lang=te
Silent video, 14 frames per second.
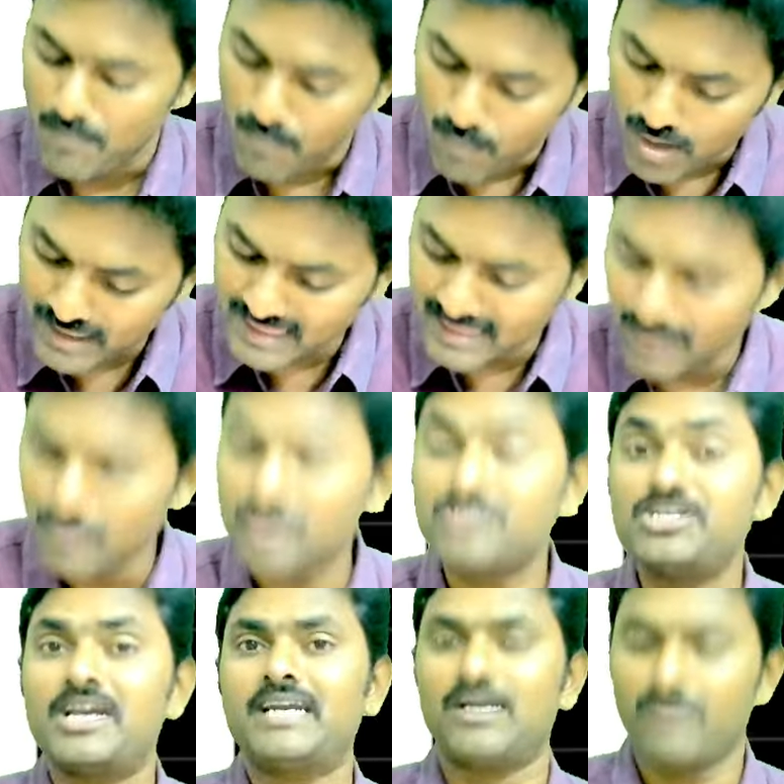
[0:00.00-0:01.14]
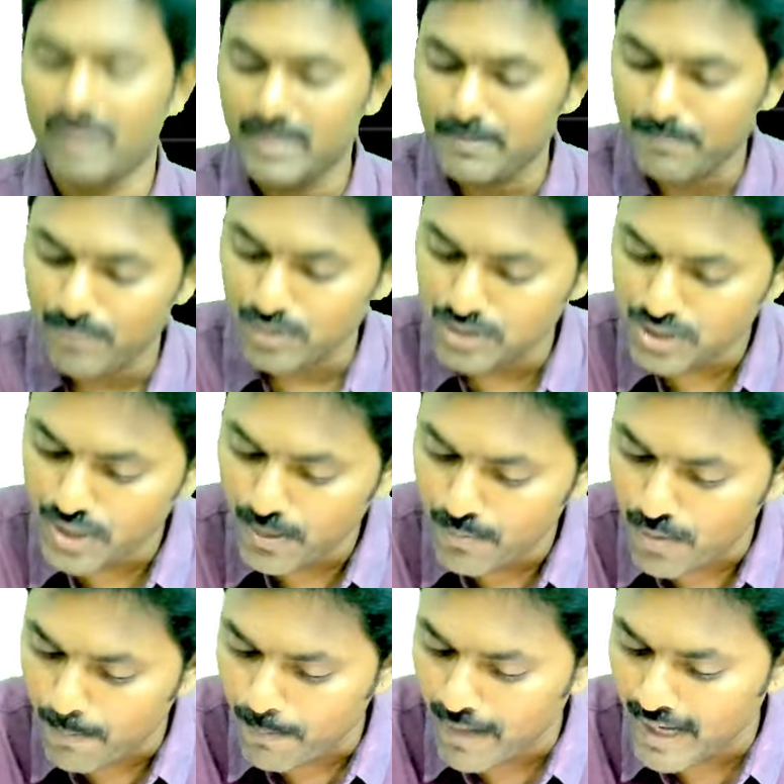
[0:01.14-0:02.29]
మొత్తం వచ్చేటటువంటి పోస్టులు
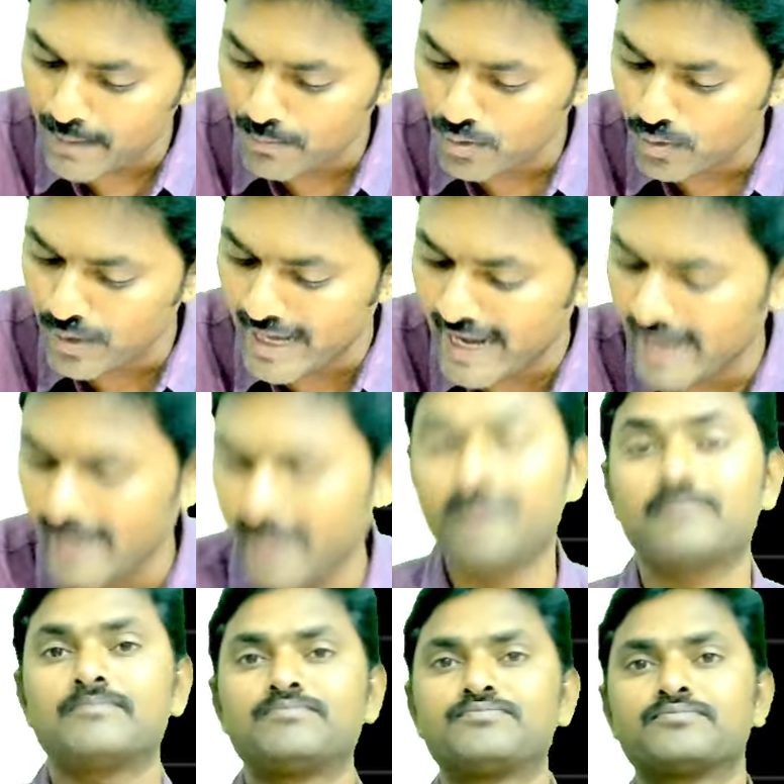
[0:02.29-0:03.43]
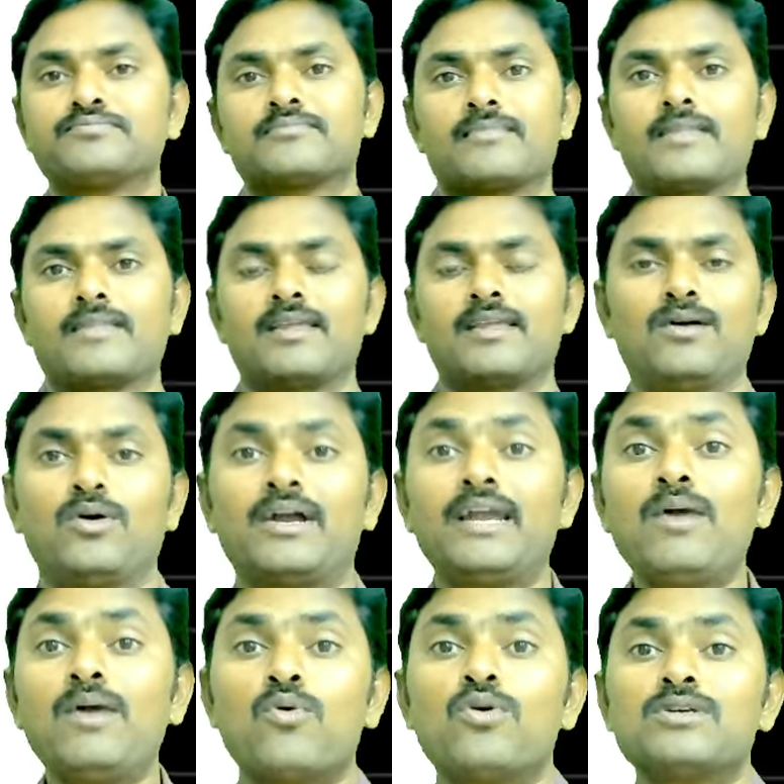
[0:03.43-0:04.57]
ముప్పై మూడే
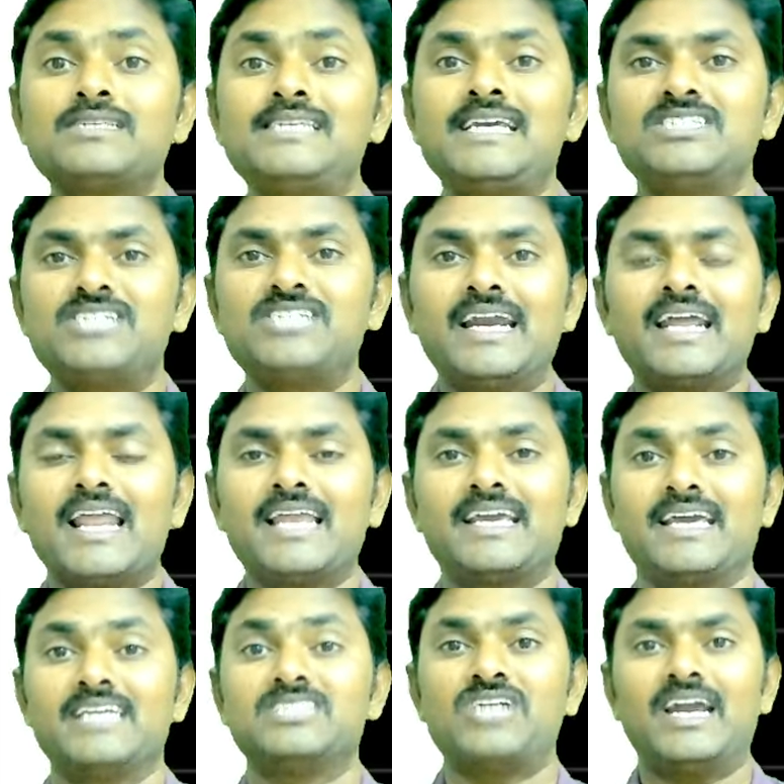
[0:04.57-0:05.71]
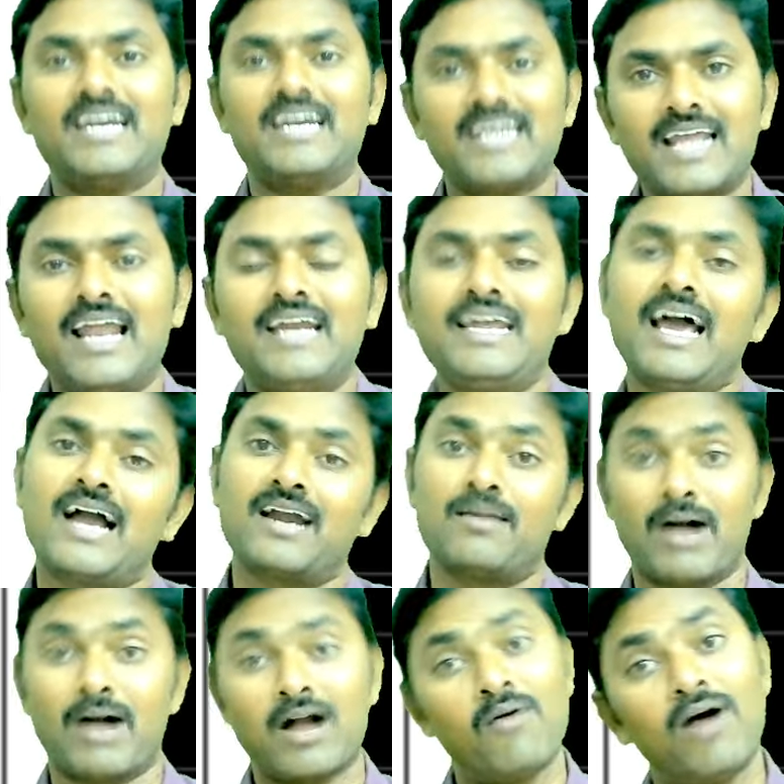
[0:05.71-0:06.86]
ఓకేనా ఓసీ జనరల్కి జనరల్ అంటే అక్కడ
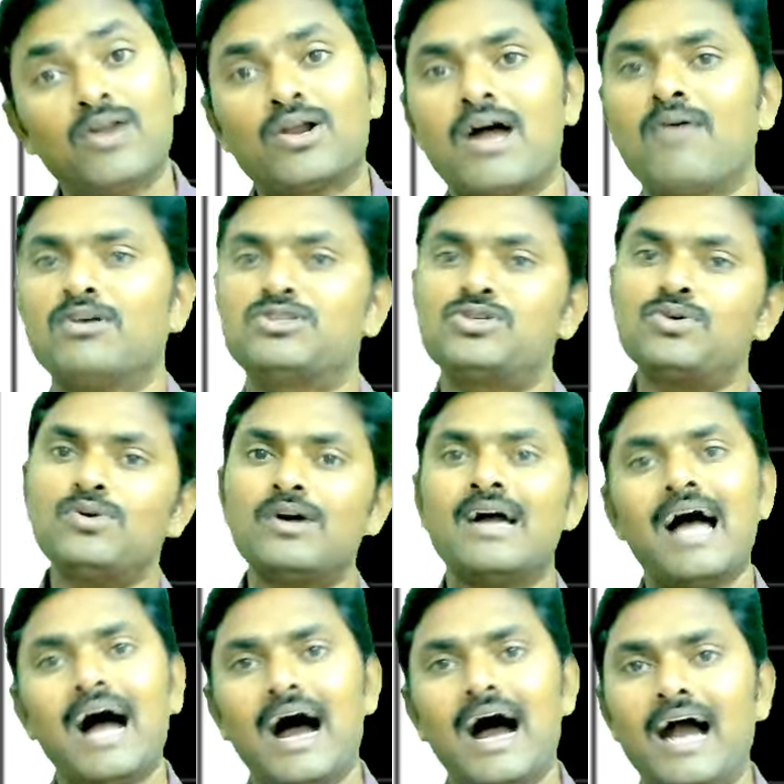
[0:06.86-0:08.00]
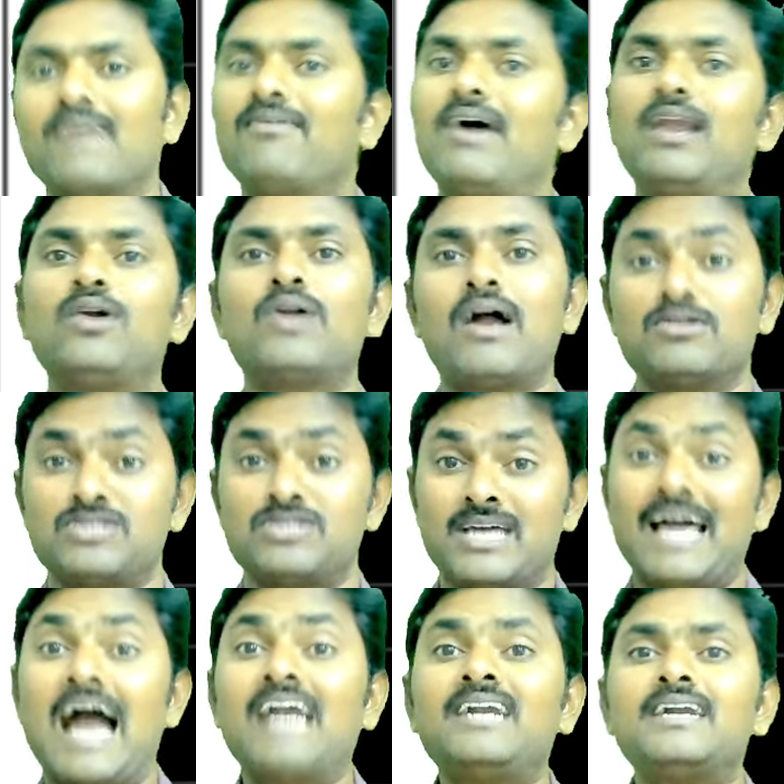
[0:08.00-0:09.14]
మగవాళ్ళు రావచ్చు ఆడవాళ్ళు రావచ్చు
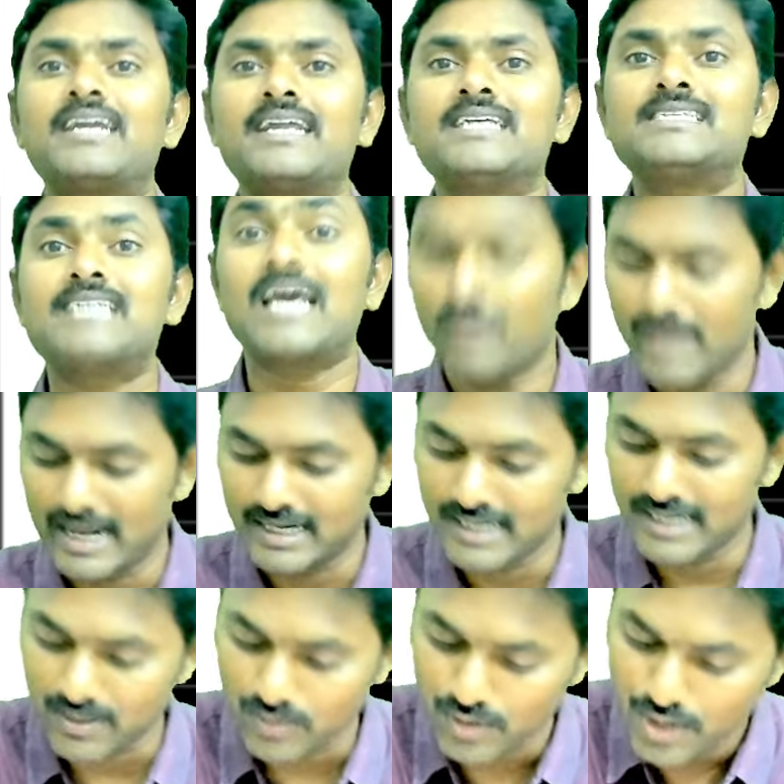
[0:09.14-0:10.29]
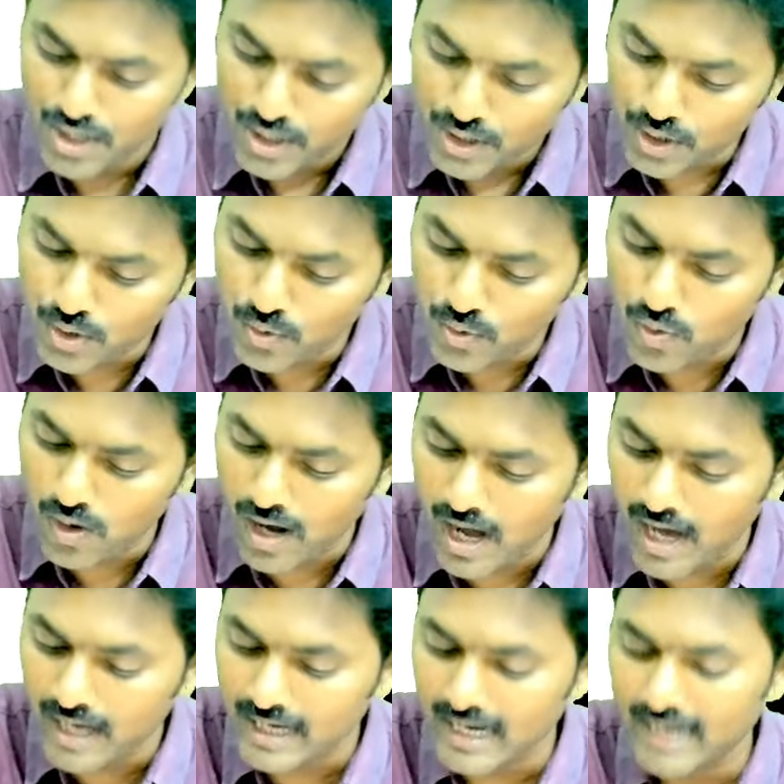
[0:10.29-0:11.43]
అది రిజర్వ్డ్ అంటారు
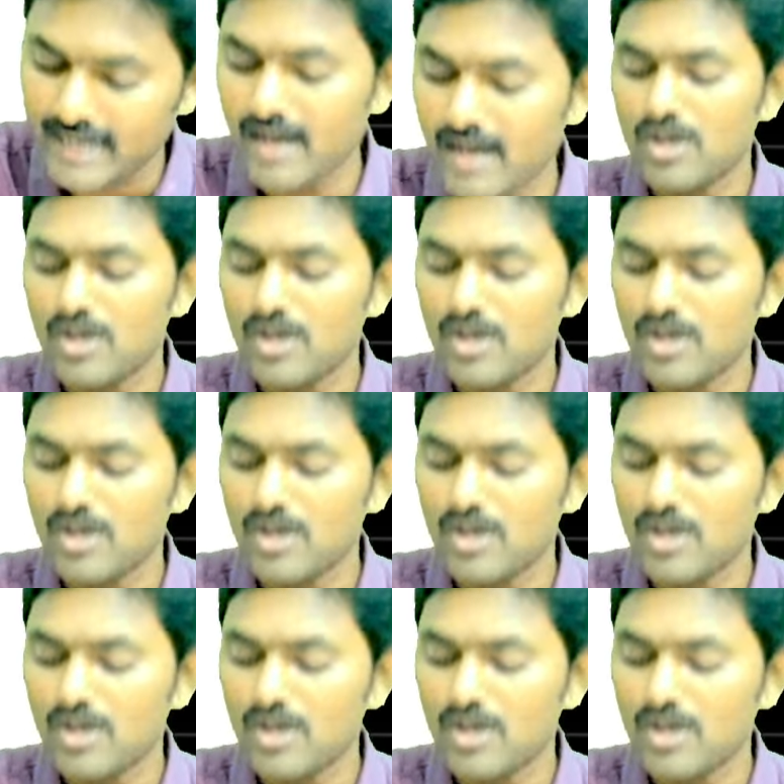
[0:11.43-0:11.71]
యూఆర్ అన్న